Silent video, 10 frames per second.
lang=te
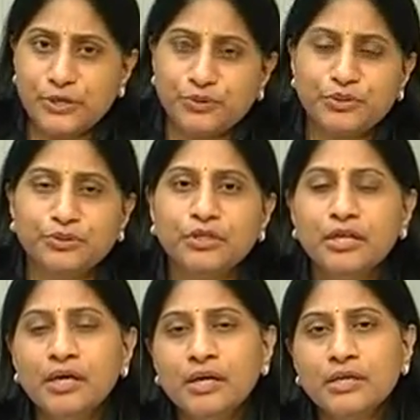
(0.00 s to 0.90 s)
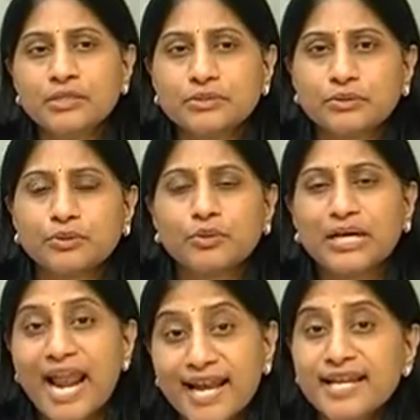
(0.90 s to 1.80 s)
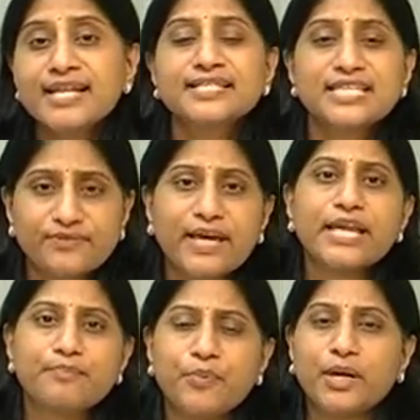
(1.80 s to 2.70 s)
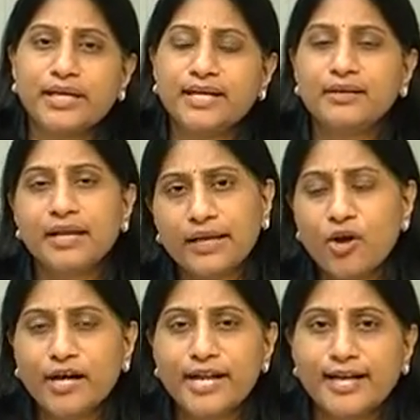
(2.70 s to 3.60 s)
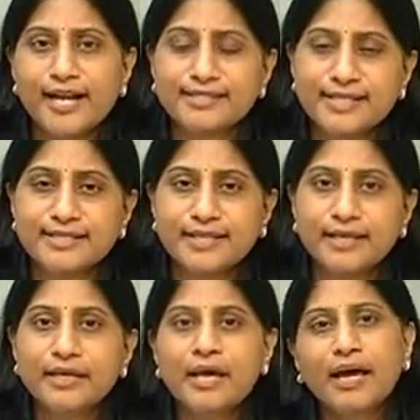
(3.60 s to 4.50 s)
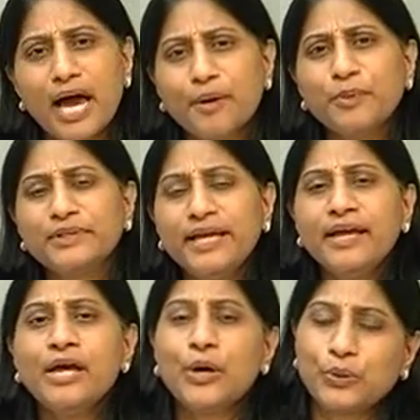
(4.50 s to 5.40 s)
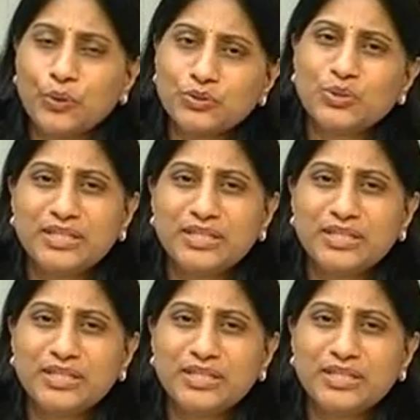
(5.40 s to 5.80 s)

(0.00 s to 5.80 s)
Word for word: చేయకూడదు సో క్లెన్లీనెస్ ఈజ్ వెరీ ఇంపార్టెంట్ కాంటాక్ట్ లెన్సెస్కి కాకపోతే రోజు